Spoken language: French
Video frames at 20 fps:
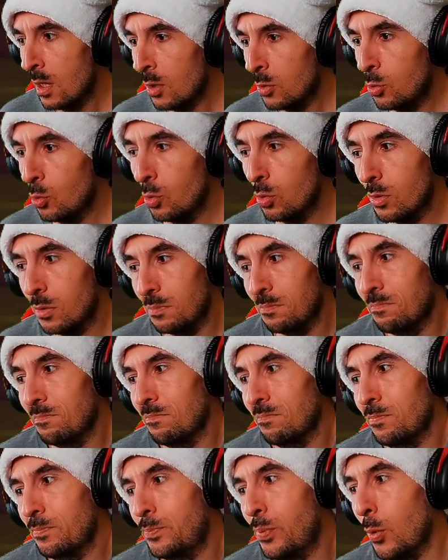Donc
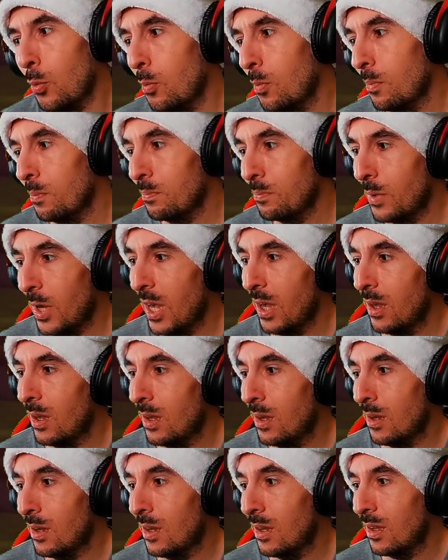bon,
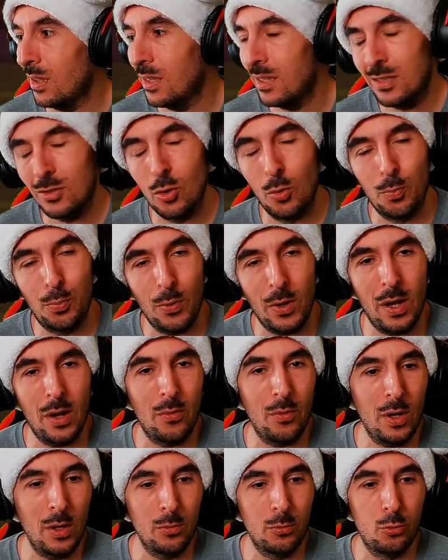bah est-ce qu'on pourra
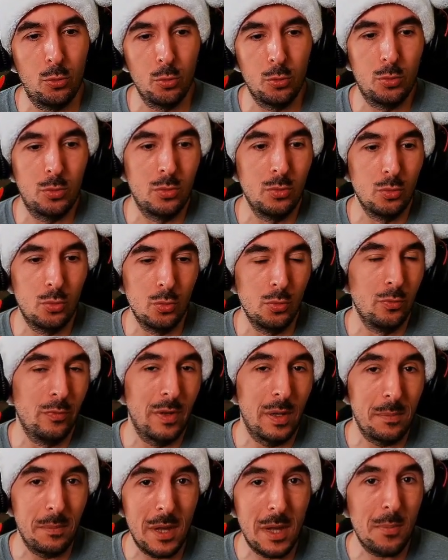avoir une toute
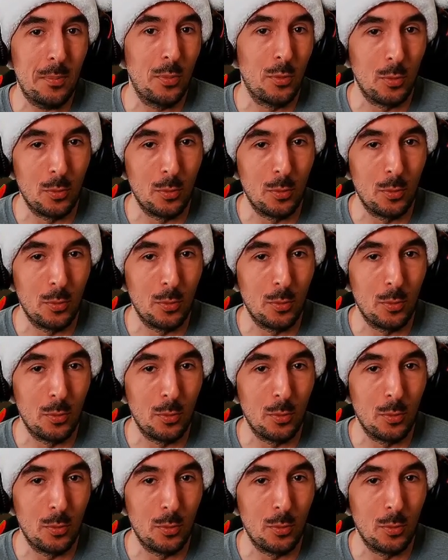nouvelle map